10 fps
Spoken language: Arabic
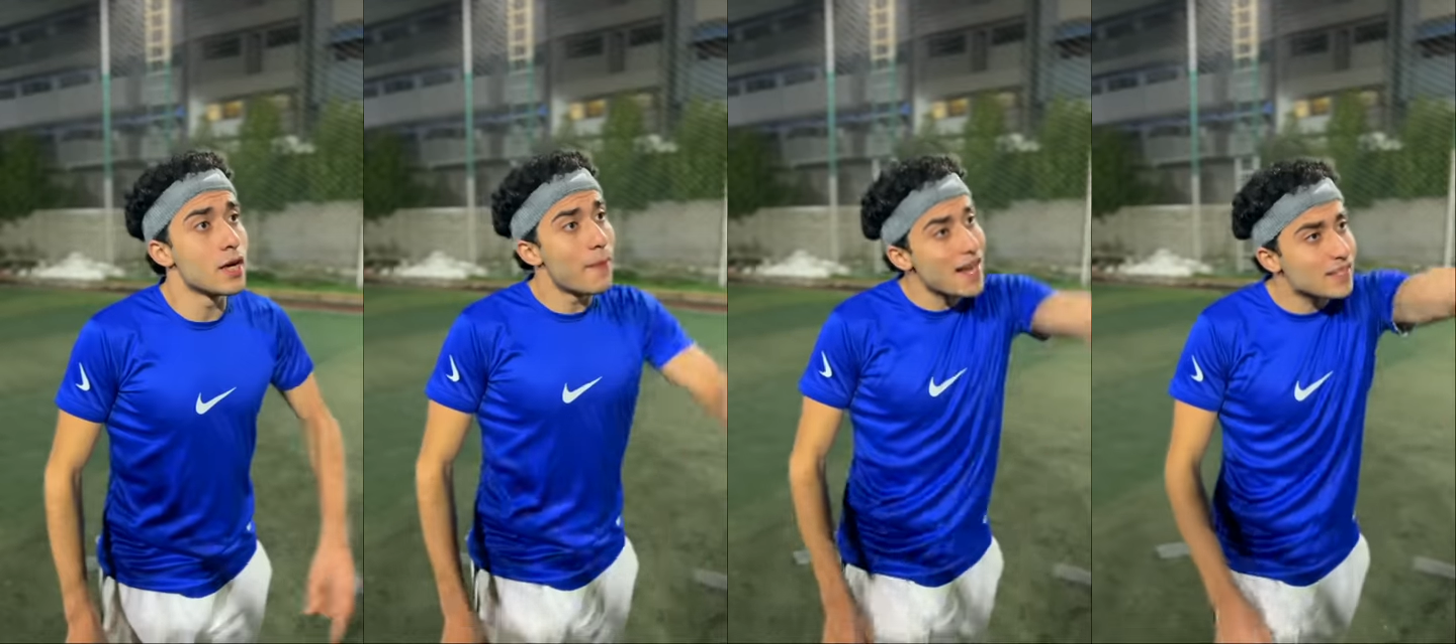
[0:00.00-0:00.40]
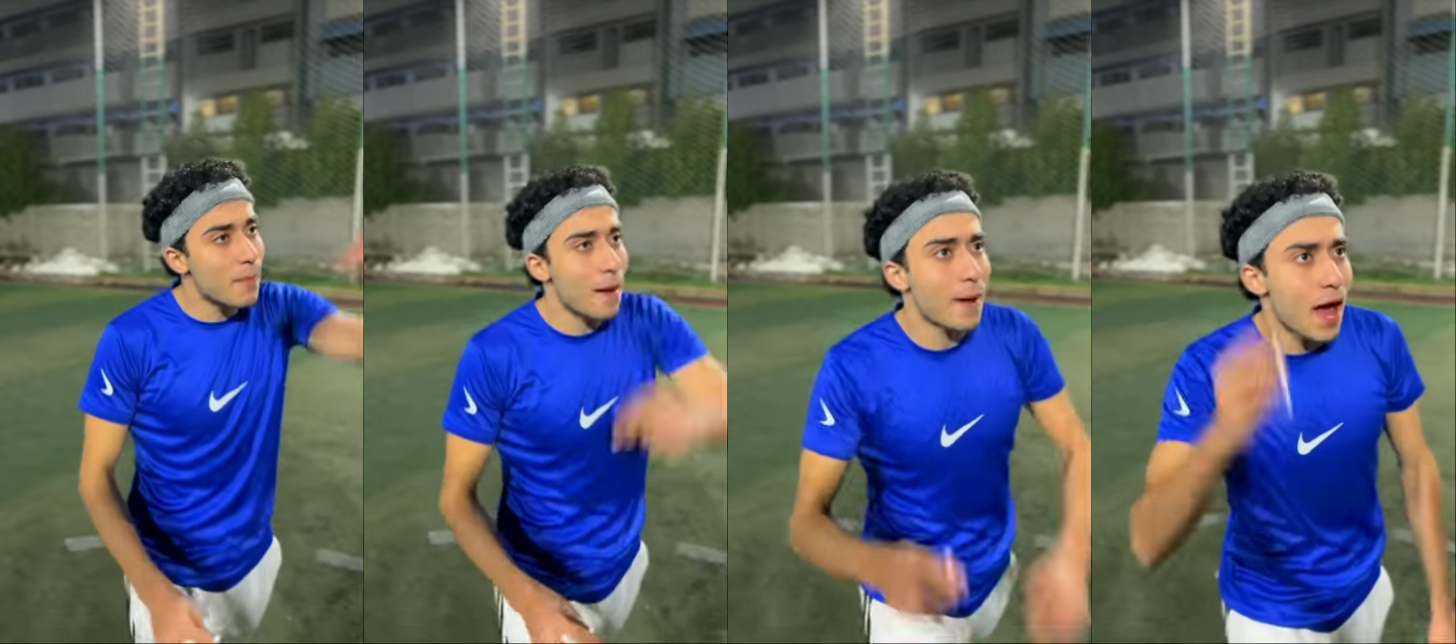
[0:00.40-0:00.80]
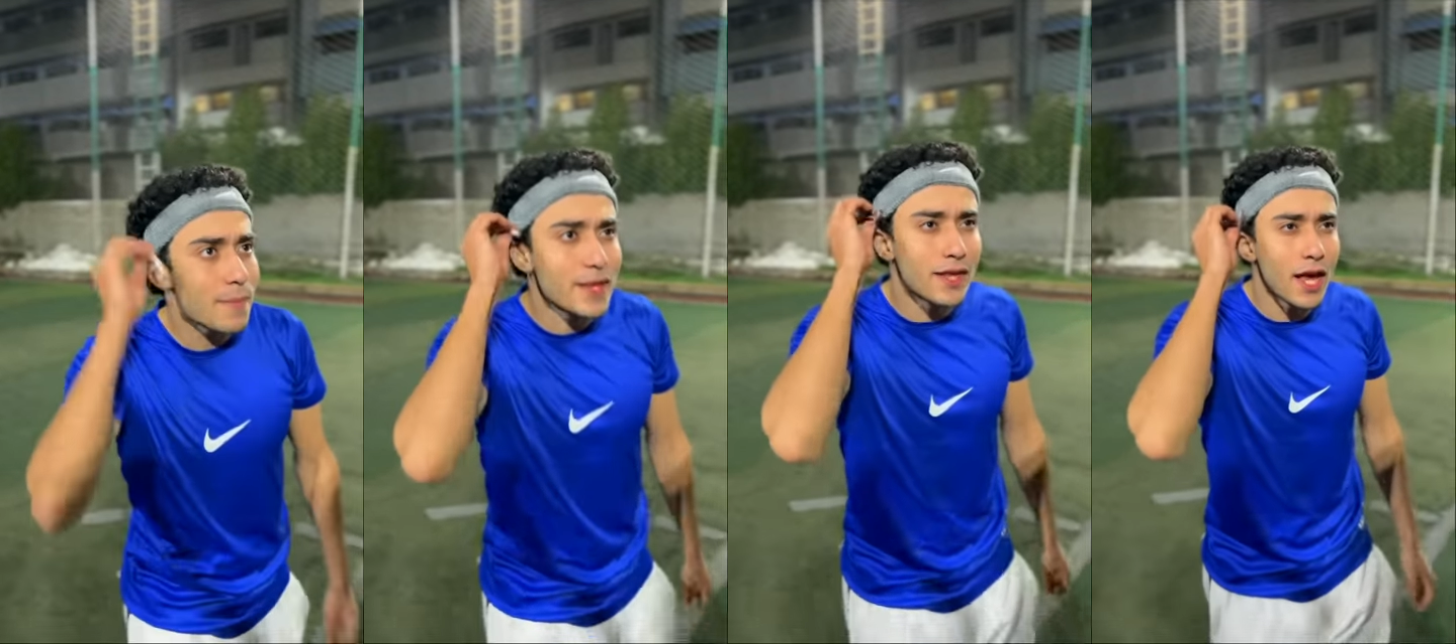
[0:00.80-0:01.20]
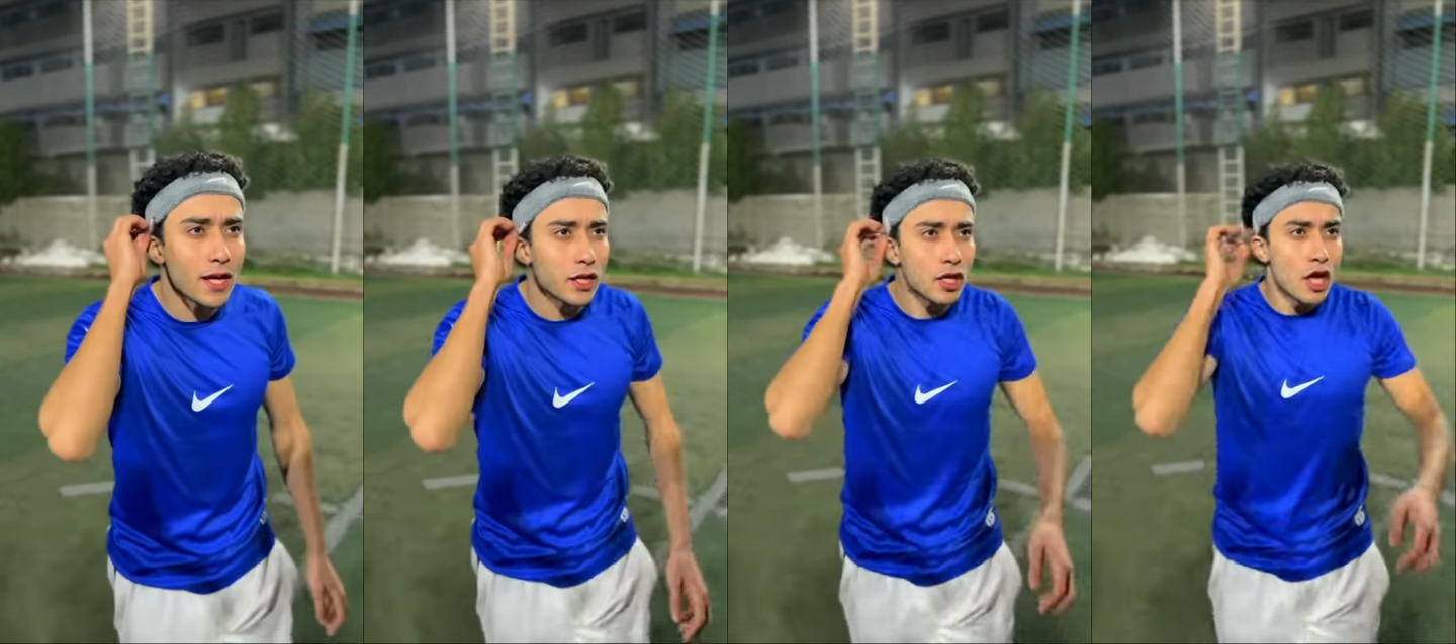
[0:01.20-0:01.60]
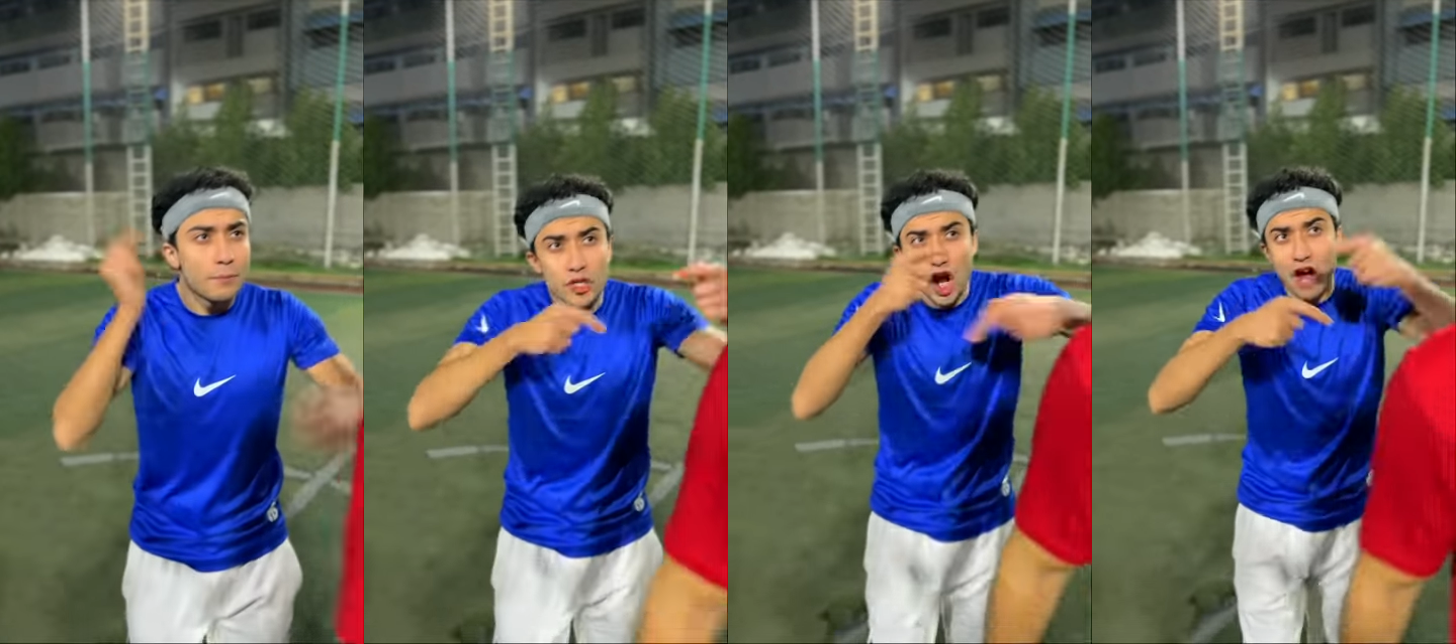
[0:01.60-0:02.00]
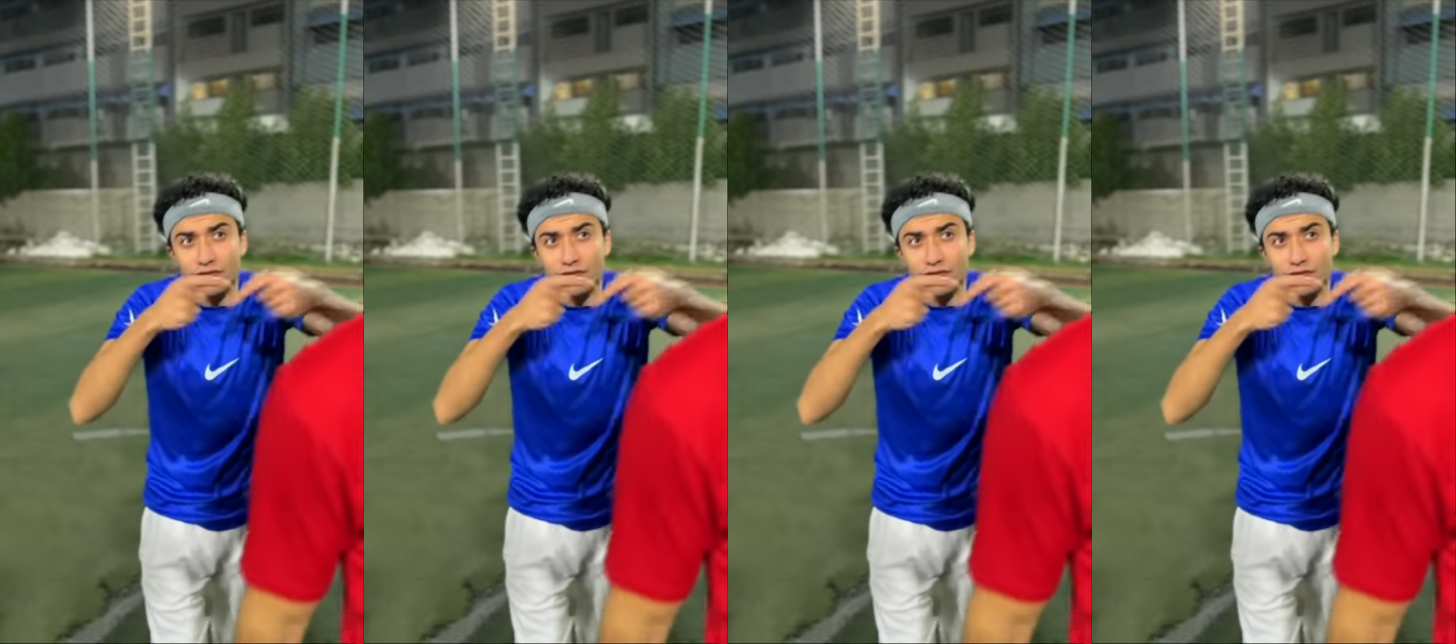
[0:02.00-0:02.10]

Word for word: يبقى اسمع بقى من تاني مش